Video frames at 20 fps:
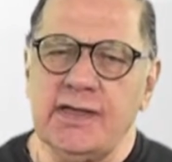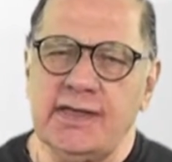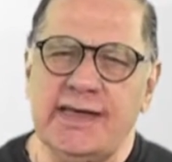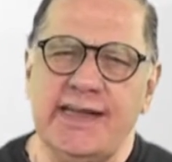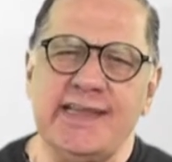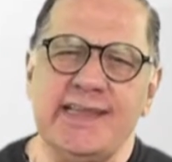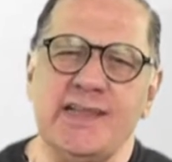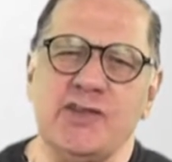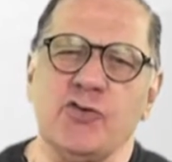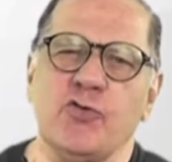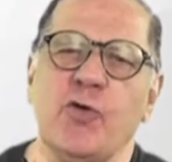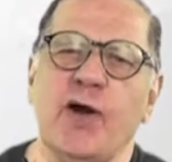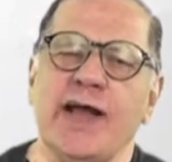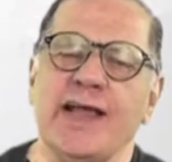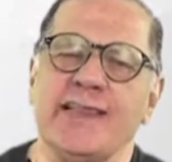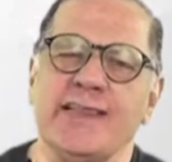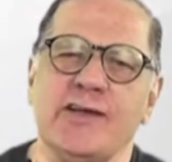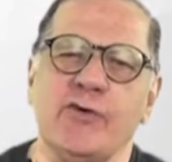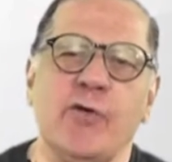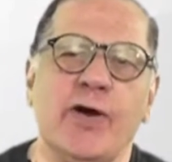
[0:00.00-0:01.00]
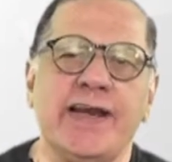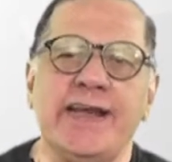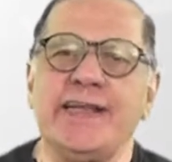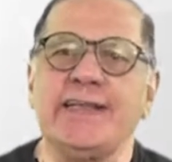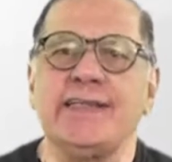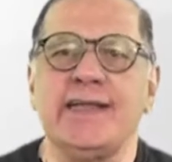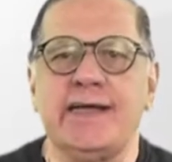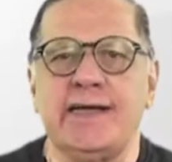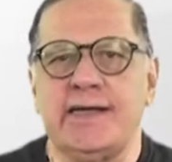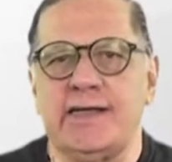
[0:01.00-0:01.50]
Nesses quase
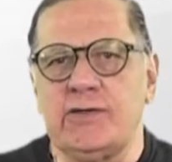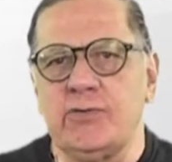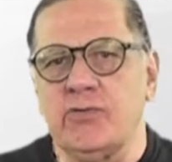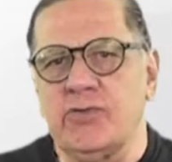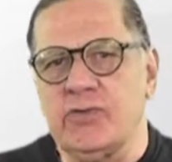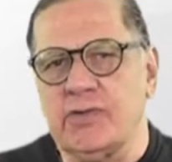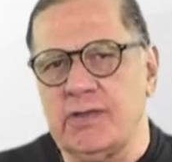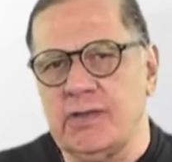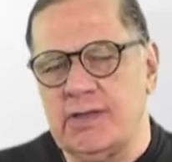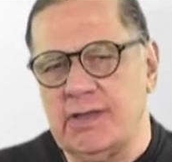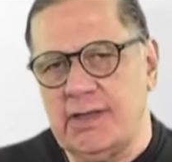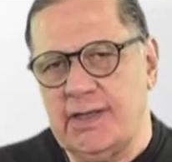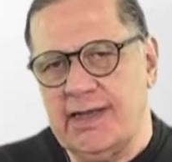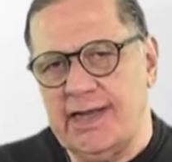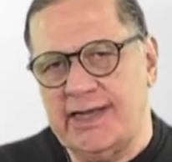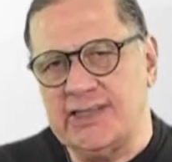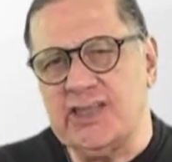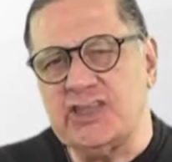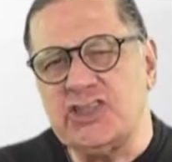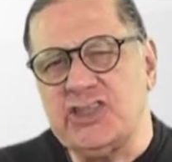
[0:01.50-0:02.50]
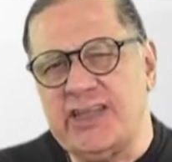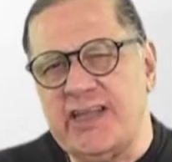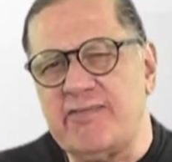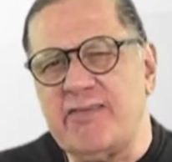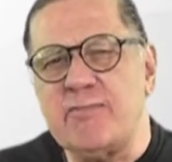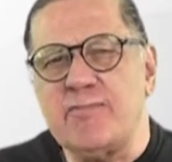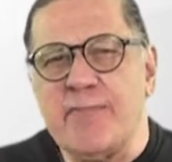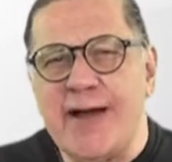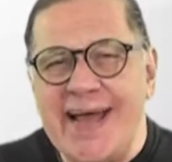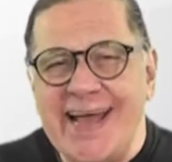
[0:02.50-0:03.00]
40 anos, a gente
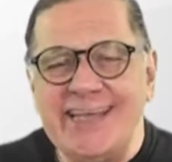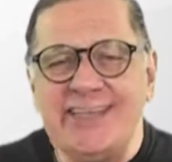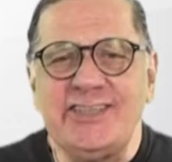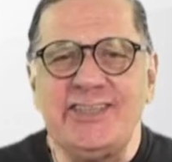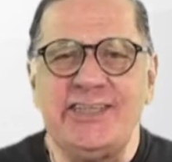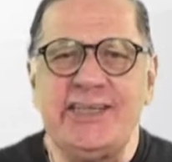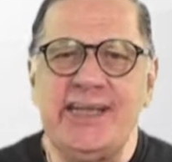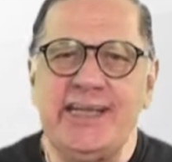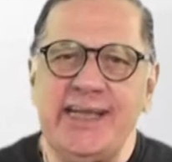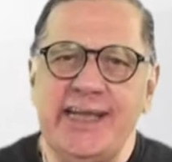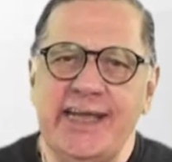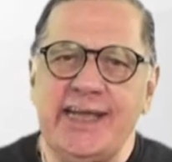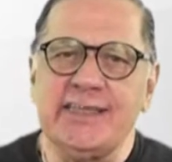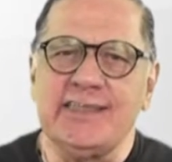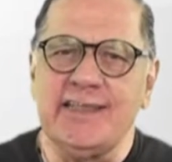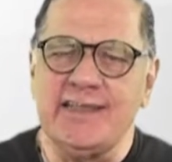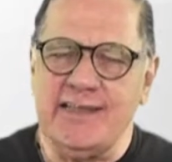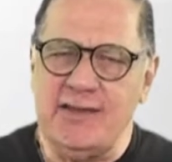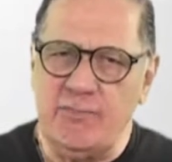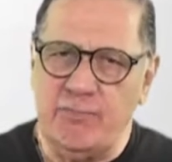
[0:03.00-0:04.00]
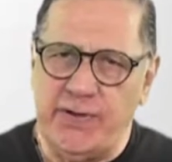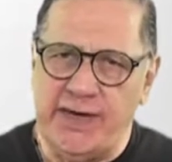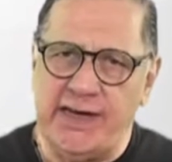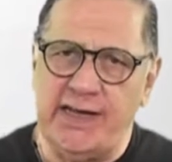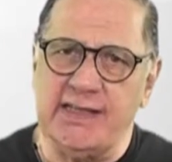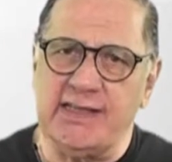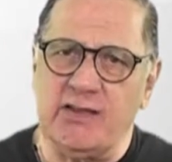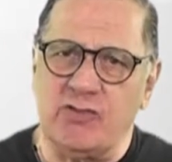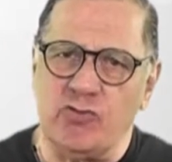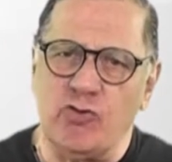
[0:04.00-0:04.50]
teve mais de 500
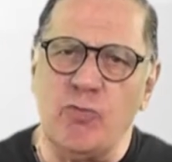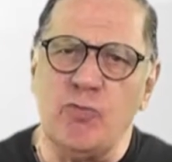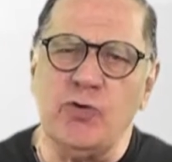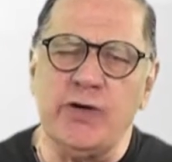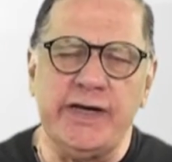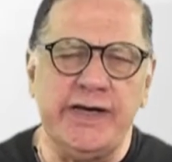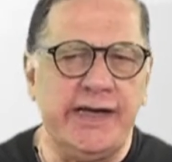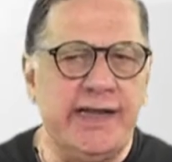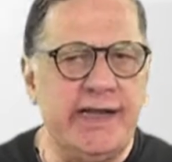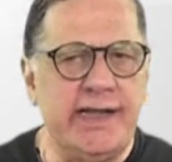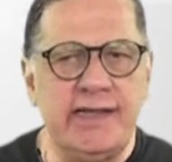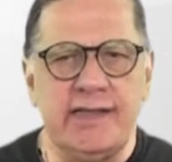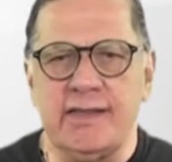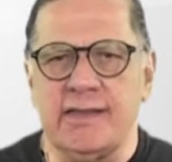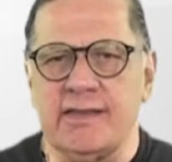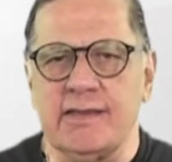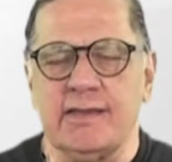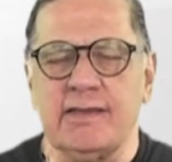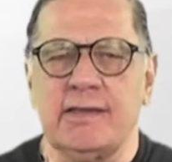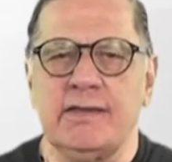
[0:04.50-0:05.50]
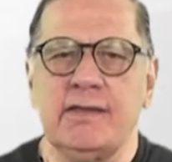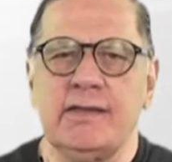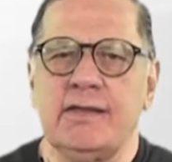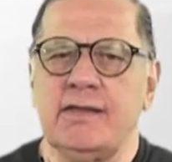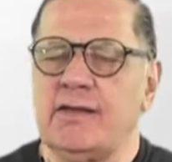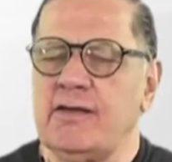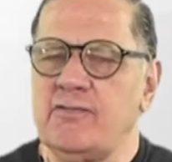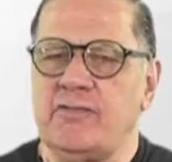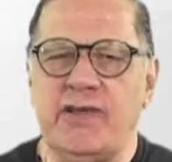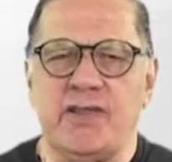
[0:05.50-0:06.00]
empresas como clientes,
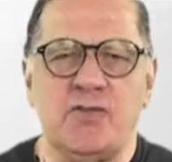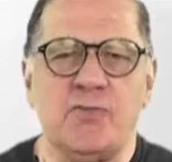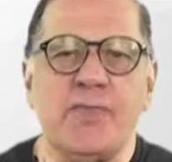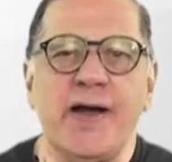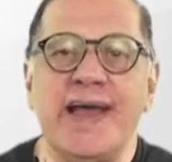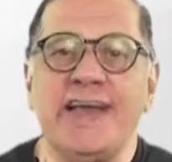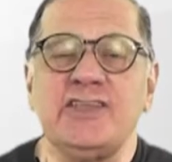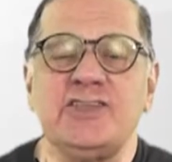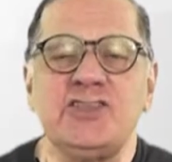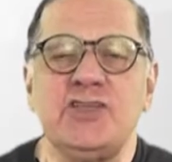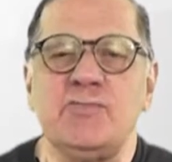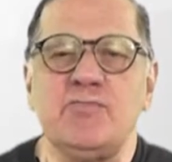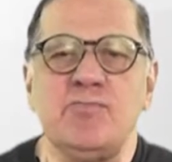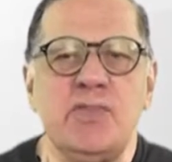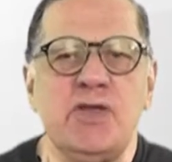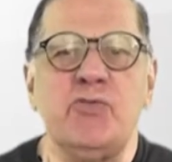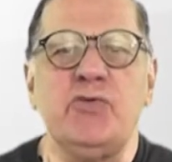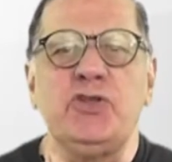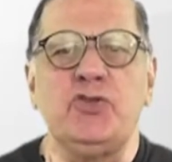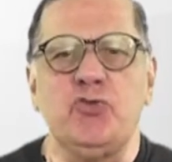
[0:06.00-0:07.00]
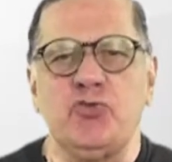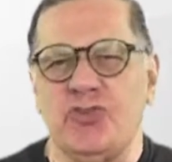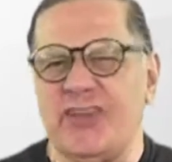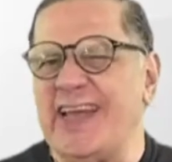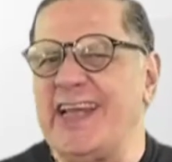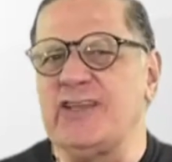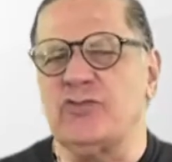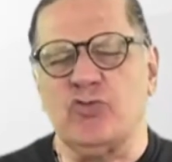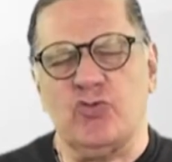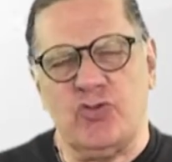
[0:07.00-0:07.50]
fez mais de
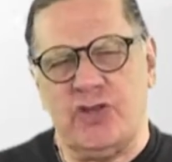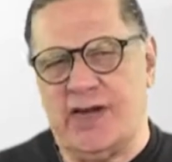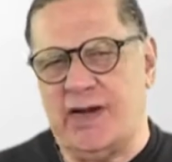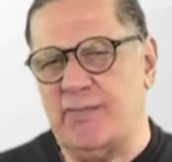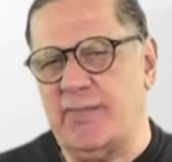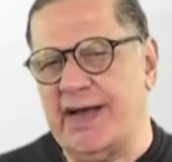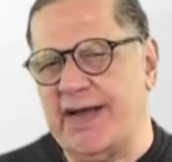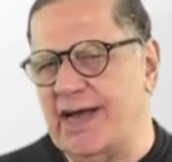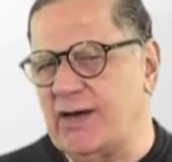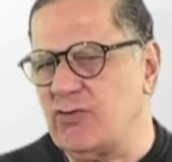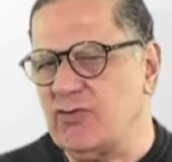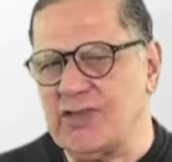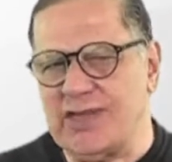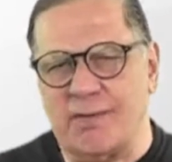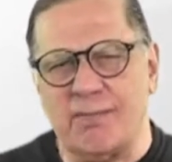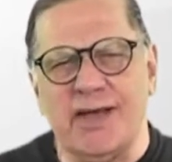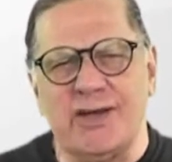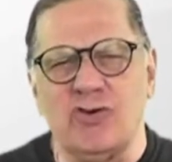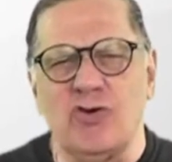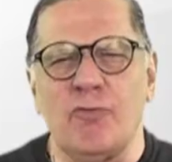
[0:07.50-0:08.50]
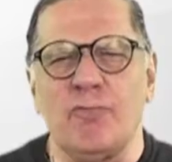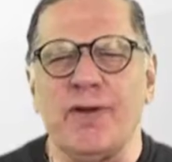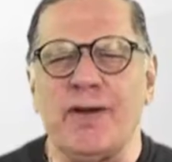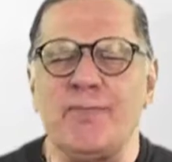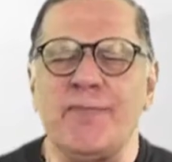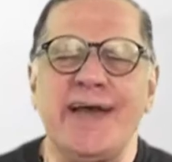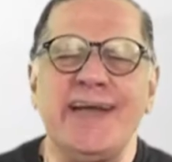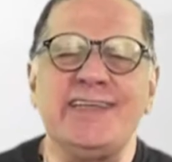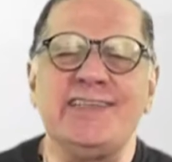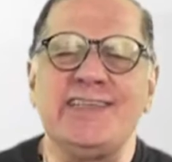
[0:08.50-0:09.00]
1.200 trabalhos, trabalhou
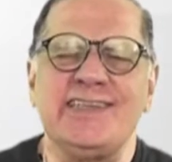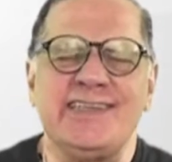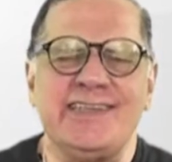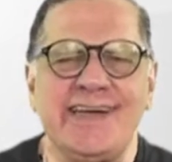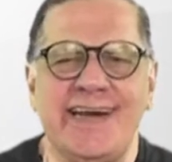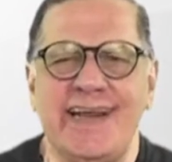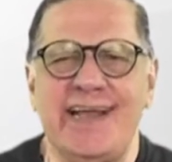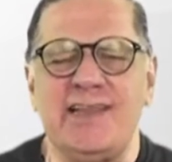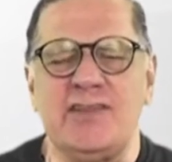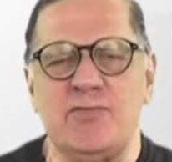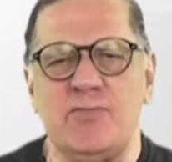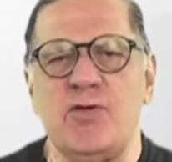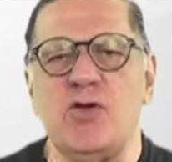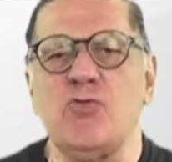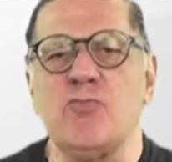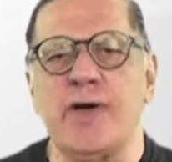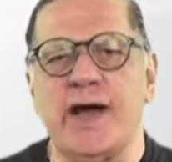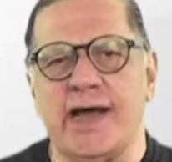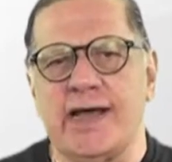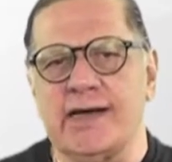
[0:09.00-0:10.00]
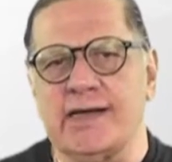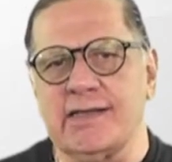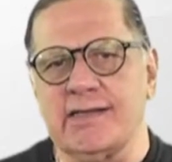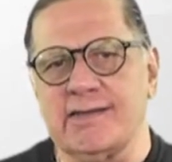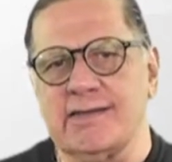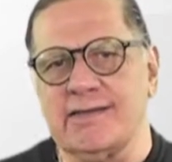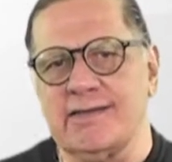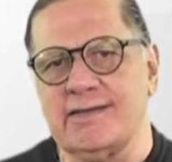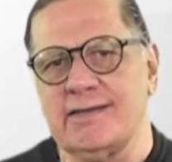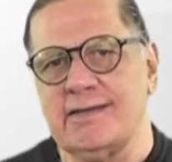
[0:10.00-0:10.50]
para mais de 3 mil
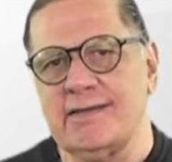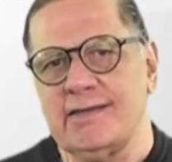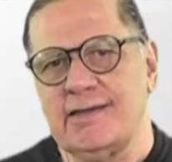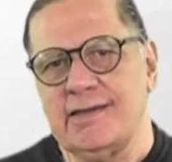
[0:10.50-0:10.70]
marcas